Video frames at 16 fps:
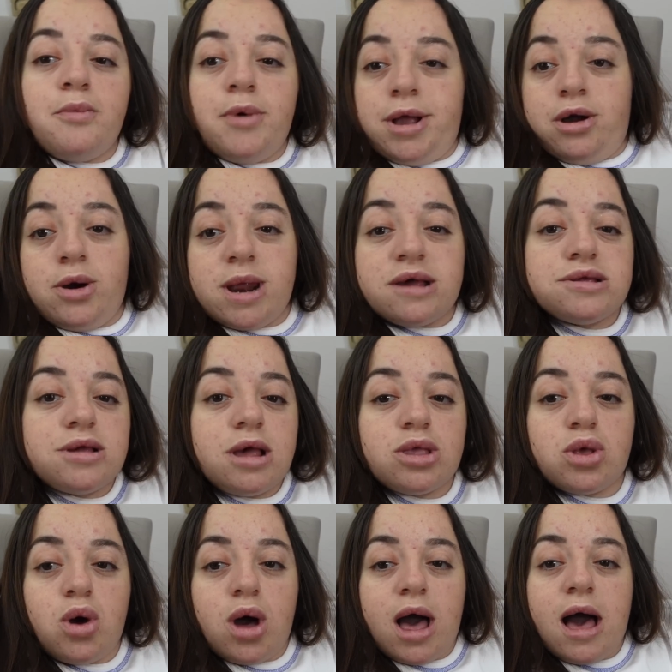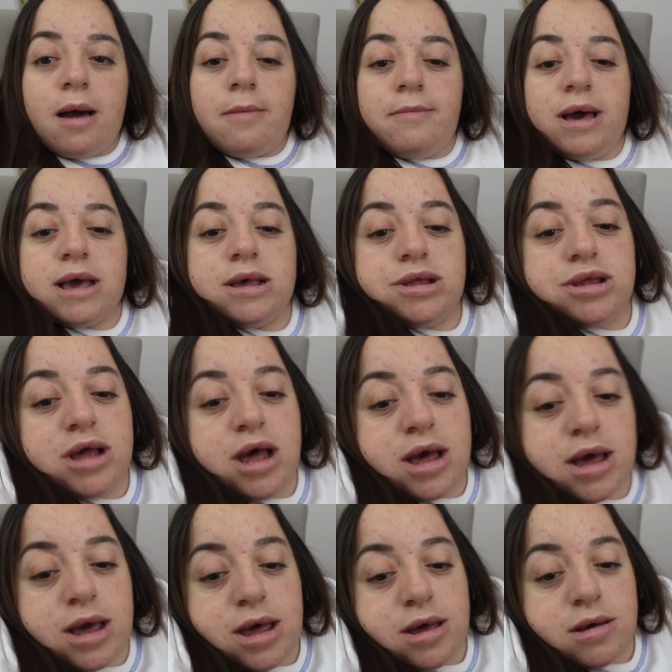Bueno, ahora yendo a
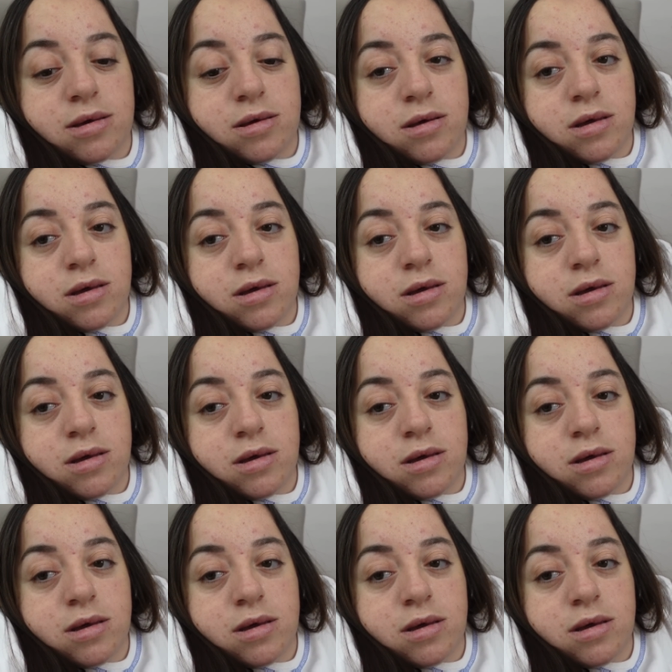maquillaje.